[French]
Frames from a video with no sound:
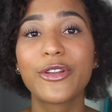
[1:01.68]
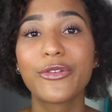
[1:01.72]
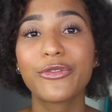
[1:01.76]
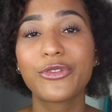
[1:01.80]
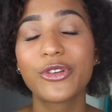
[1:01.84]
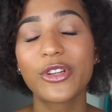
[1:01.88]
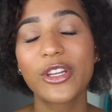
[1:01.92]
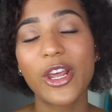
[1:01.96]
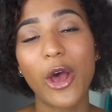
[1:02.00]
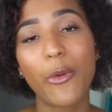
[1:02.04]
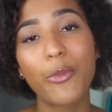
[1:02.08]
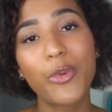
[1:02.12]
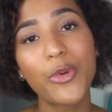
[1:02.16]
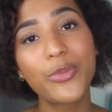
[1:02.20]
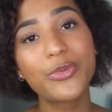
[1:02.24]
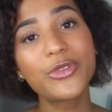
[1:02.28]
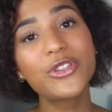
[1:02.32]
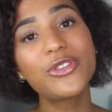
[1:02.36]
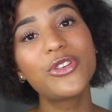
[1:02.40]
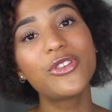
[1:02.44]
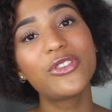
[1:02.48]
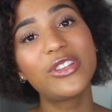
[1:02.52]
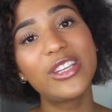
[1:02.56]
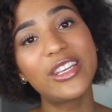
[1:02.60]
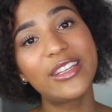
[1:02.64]
de vous donner un peu
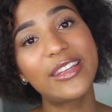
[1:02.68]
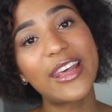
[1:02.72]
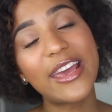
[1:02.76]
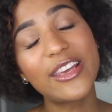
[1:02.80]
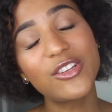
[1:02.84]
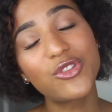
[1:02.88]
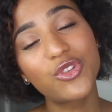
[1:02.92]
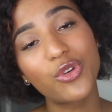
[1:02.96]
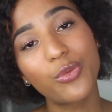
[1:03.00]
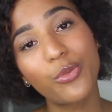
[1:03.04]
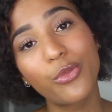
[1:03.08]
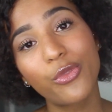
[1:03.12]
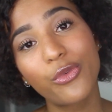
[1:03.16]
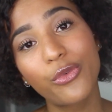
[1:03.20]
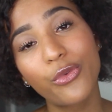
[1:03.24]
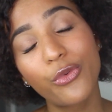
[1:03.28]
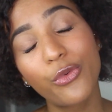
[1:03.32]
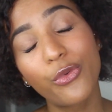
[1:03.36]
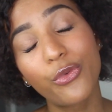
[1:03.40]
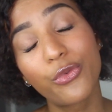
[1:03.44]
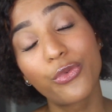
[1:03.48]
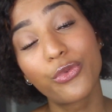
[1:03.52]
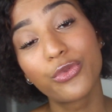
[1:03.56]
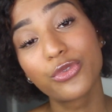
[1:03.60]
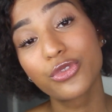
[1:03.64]
plus de détails sur
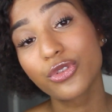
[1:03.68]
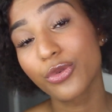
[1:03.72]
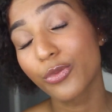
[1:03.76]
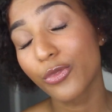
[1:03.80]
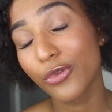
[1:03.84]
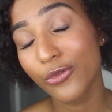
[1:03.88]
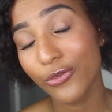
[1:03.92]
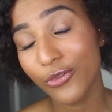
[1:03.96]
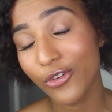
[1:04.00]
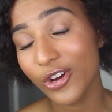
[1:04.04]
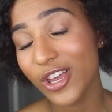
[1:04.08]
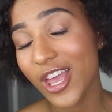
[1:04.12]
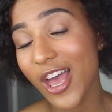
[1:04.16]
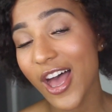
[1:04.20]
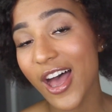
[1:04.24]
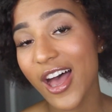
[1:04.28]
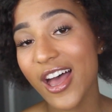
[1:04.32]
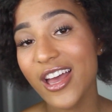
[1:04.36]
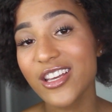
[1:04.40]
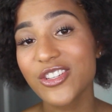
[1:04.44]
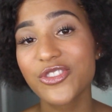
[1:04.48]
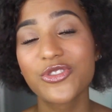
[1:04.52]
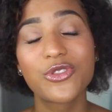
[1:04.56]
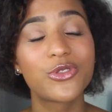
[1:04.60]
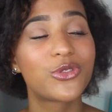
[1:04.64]
mon,
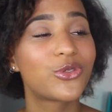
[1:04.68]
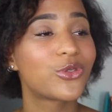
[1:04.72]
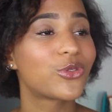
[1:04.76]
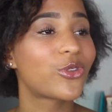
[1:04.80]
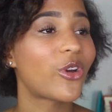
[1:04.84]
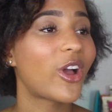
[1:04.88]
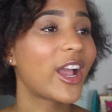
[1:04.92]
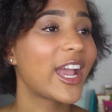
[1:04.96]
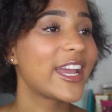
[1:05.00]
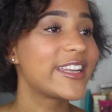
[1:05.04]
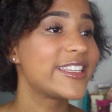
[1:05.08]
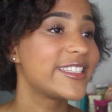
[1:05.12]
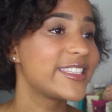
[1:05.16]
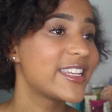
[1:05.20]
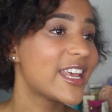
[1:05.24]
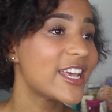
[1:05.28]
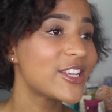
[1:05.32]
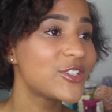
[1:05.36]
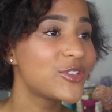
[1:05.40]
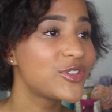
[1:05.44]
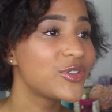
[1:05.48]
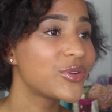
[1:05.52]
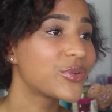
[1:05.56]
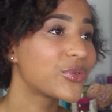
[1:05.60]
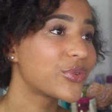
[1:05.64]
voyage, de son
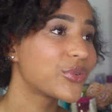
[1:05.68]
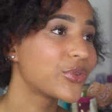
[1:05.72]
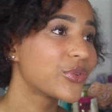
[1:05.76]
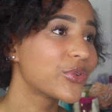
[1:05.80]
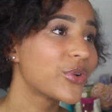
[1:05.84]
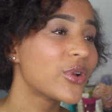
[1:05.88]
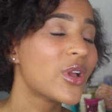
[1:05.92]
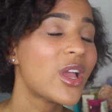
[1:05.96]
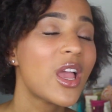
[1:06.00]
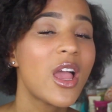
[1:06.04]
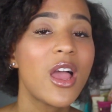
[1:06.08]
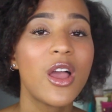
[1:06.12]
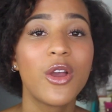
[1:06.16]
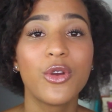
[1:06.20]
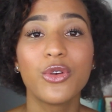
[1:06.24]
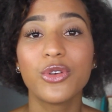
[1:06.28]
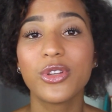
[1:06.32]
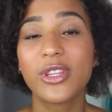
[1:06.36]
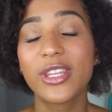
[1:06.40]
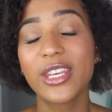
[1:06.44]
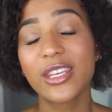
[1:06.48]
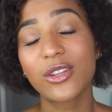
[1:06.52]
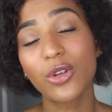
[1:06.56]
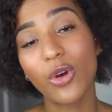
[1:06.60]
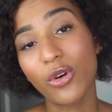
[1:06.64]
organisation,
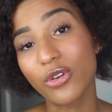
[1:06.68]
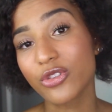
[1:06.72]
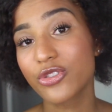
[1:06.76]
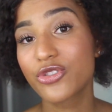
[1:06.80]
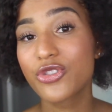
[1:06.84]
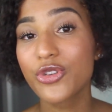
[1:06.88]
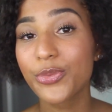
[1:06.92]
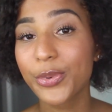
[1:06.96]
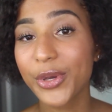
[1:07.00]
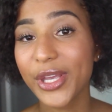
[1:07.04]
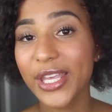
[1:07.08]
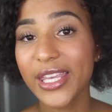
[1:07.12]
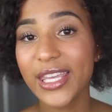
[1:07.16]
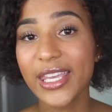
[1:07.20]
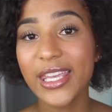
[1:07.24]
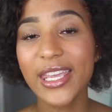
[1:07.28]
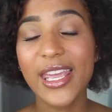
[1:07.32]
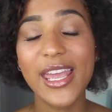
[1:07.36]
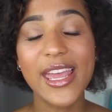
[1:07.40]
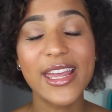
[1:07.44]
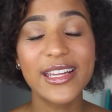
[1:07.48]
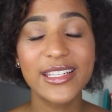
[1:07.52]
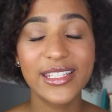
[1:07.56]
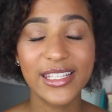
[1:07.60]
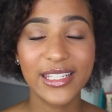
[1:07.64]
des tranches de
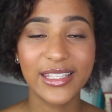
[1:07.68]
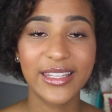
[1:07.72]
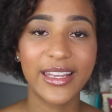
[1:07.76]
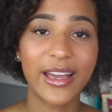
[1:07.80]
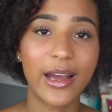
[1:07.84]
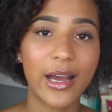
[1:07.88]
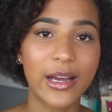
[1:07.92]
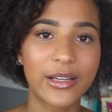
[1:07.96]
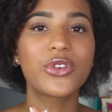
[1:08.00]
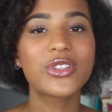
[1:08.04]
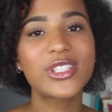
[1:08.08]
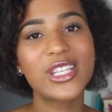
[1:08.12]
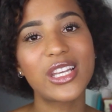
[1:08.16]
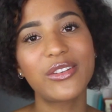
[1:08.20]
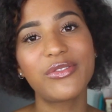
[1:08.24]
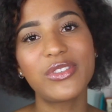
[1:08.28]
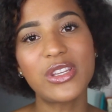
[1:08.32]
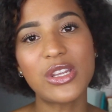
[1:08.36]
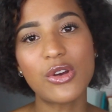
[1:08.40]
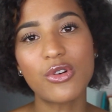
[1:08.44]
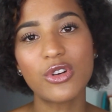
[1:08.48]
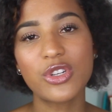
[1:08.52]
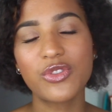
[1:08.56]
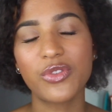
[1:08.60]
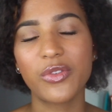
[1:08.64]
prix, etc. Dans cette
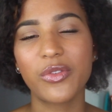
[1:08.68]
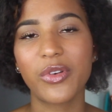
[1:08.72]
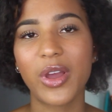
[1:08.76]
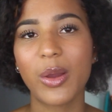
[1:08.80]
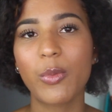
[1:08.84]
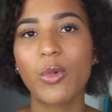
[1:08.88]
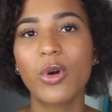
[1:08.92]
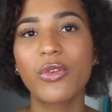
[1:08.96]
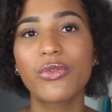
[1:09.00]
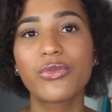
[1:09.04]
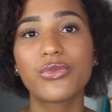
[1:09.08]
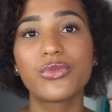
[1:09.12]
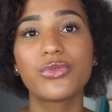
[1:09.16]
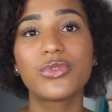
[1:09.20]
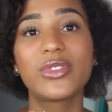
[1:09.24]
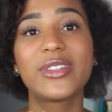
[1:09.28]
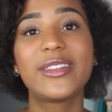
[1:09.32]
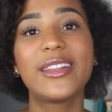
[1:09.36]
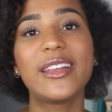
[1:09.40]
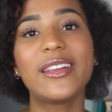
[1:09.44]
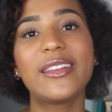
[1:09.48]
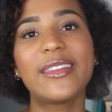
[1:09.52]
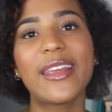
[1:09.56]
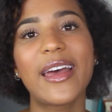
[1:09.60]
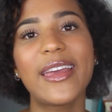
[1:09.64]
vidéo, je vais vraiment vous
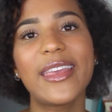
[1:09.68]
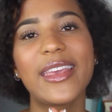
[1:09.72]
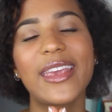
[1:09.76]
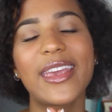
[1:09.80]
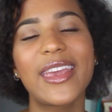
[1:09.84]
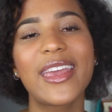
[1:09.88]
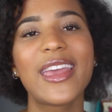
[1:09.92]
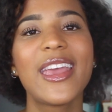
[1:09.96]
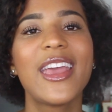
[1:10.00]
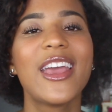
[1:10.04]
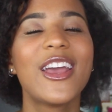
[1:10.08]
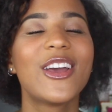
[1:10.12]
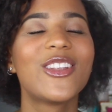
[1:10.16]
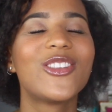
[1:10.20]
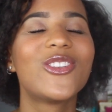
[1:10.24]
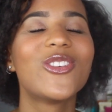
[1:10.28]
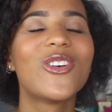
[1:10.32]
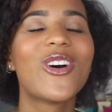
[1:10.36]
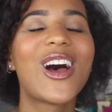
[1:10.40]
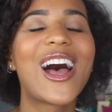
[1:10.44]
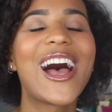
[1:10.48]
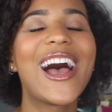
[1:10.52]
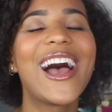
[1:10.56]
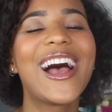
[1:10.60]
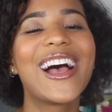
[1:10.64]
détailler de
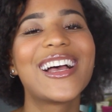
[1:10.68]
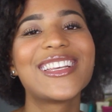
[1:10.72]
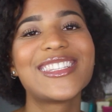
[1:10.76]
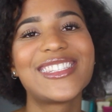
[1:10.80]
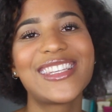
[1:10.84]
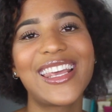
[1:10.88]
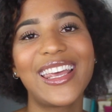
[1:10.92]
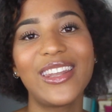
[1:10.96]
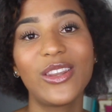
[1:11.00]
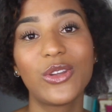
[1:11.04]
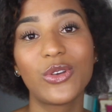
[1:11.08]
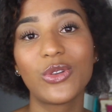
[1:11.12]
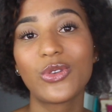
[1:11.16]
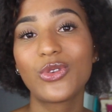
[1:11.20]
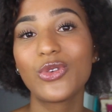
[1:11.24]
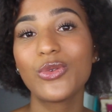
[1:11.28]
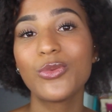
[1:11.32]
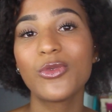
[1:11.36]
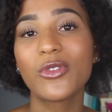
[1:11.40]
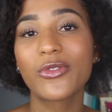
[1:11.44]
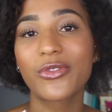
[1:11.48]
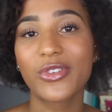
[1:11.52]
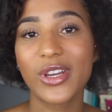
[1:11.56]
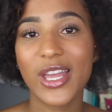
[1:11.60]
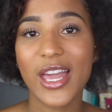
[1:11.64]
A à Z tout
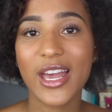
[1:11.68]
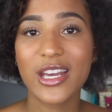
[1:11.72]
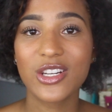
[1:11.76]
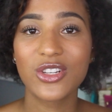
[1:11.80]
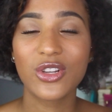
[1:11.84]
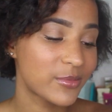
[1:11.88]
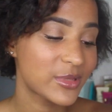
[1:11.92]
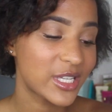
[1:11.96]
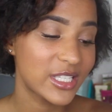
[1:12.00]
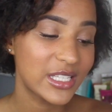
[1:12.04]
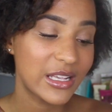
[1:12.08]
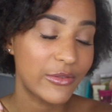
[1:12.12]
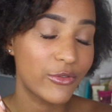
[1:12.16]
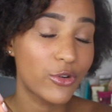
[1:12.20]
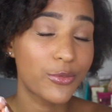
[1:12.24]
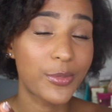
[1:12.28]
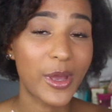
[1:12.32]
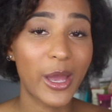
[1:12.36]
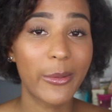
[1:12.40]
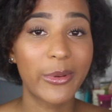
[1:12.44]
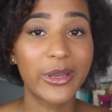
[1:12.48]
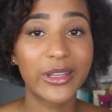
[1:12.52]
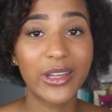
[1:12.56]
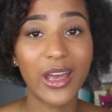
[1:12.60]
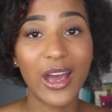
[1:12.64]
mon voyage. donc ça, ça vous
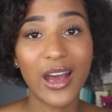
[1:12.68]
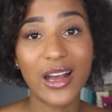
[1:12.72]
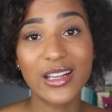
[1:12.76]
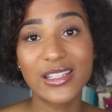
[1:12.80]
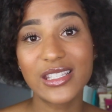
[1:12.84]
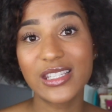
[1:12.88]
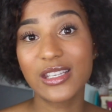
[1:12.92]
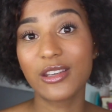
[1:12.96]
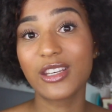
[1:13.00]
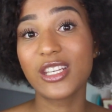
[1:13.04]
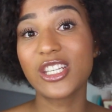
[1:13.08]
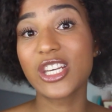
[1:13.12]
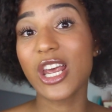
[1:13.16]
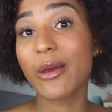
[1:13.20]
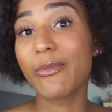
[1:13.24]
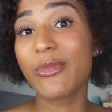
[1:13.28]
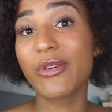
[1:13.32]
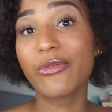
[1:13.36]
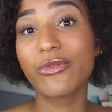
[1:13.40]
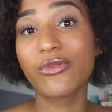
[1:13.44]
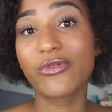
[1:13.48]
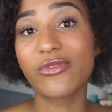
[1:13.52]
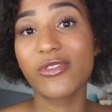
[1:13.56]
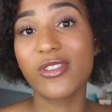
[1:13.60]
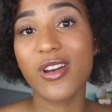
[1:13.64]
permettra si
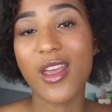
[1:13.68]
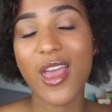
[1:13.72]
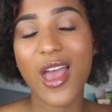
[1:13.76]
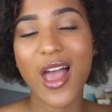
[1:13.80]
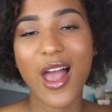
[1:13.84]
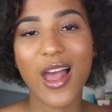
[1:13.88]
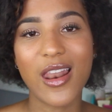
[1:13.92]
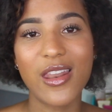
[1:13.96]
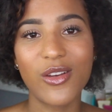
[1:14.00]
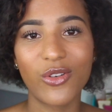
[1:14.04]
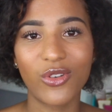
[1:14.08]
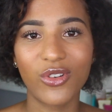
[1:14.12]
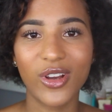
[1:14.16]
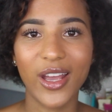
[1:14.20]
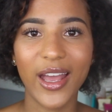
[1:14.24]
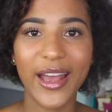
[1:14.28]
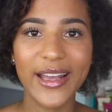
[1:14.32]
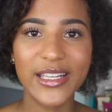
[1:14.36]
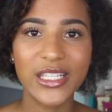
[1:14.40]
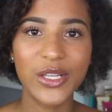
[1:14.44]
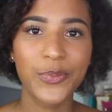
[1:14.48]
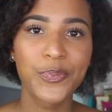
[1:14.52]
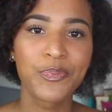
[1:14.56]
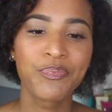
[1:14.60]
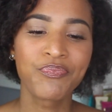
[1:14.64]
jamais vous voulez aller en
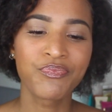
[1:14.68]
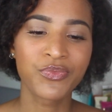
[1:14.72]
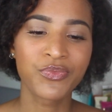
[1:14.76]
Grèce